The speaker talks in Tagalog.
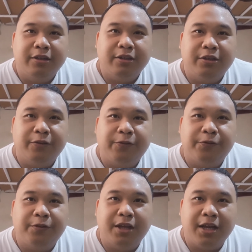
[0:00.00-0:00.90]

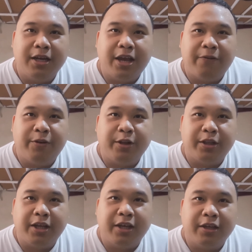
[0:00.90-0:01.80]
you've done
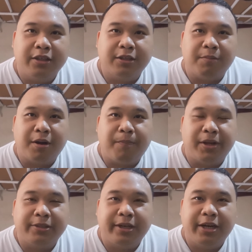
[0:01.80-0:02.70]
everything sa mga
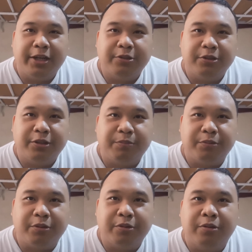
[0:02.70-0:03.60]
past relationship
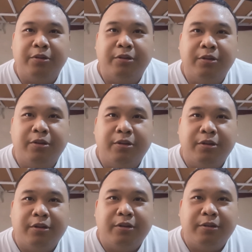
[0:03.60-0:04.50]
nyo.
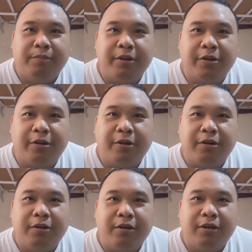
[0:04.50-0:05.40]

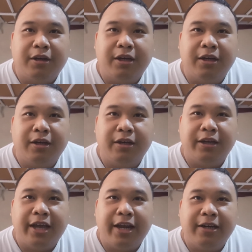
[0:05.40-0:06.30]
Pero ang
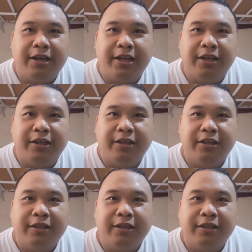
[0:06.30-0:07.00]
ending,